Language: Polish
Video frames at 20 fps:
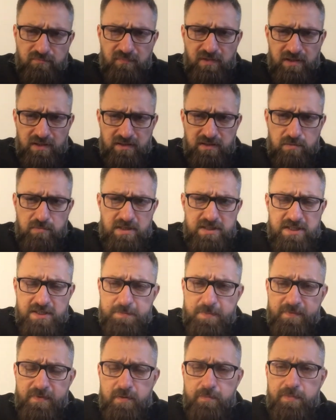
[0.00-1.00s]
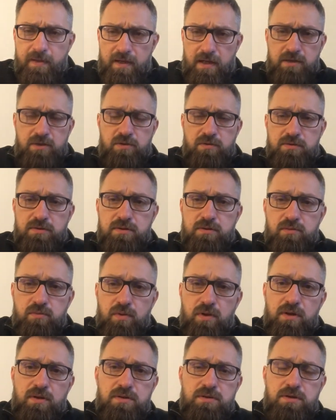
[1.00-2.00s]
Natomiast jest pewien paradoks,
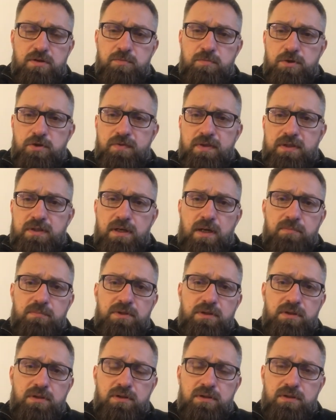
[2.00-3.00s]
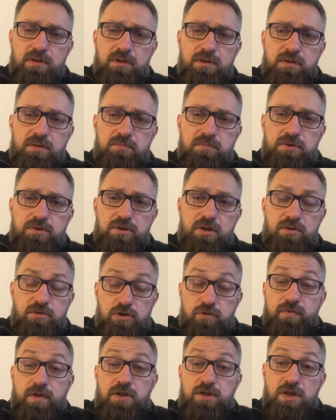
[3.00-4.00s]
którego jesteśmy świadkami. Y, myślę,
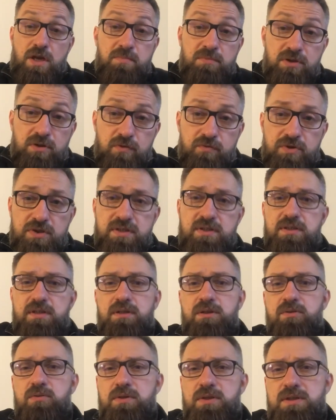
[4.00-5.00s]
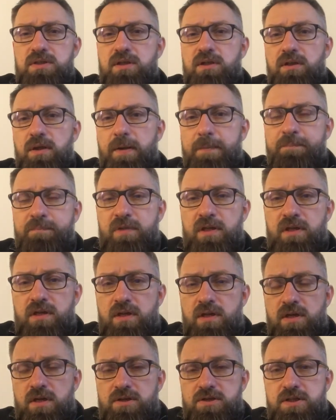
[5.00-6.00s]
doświadczamy go wszyscy intuicyjnie,
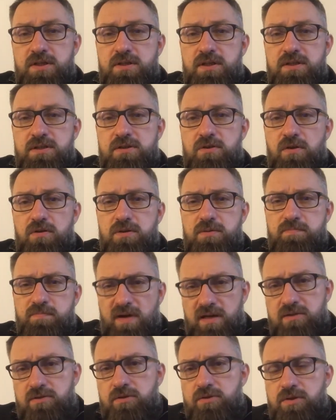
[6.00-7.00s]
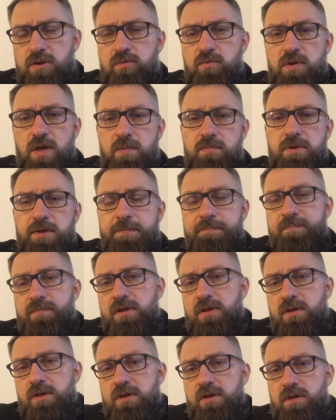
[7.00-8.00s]
że z jednej strony bardzo szanujemy
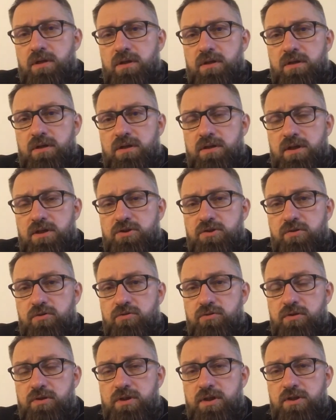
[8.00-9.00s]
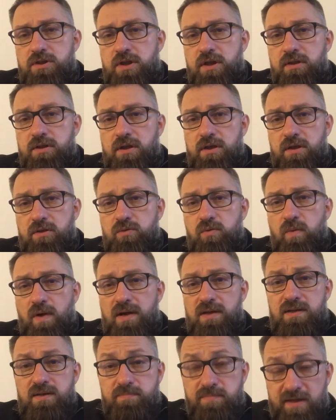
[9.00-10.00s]
y, nasze osiągnięcia
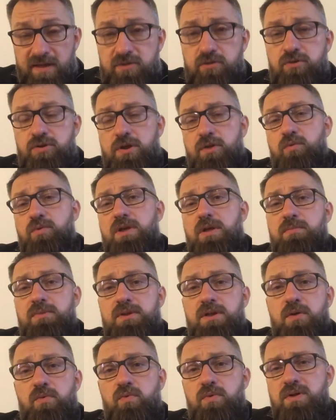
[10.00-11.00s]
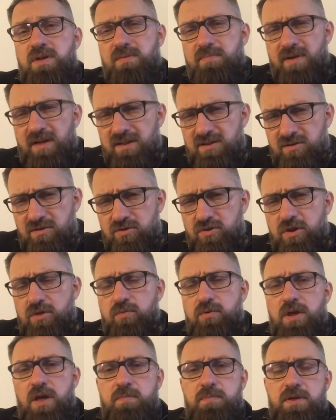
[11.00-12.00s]
intelektualne, bardzo szanujemy naukę, bardzo
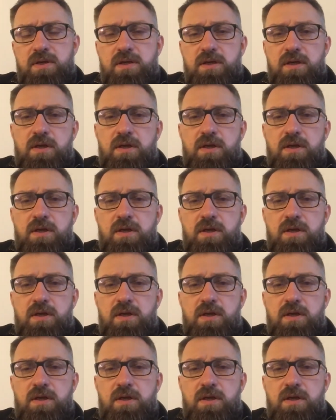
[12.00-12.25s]
szanujemy